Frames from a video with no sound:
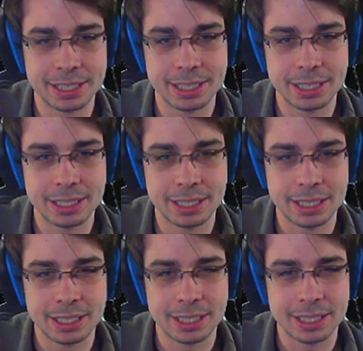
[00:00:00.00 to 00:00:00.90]
Wenn
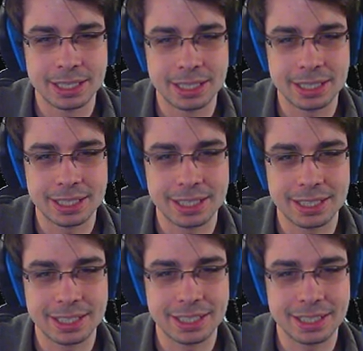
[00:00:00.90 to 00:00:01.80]
normal kannst du jetzt richtig
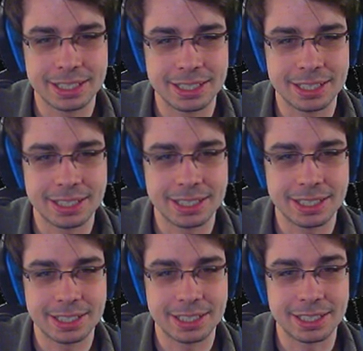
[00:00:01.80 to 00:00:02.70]
Rasen starten.
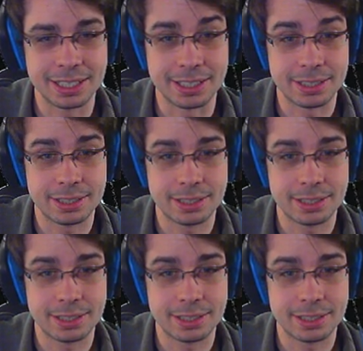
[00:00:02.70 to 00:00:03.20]
Ja.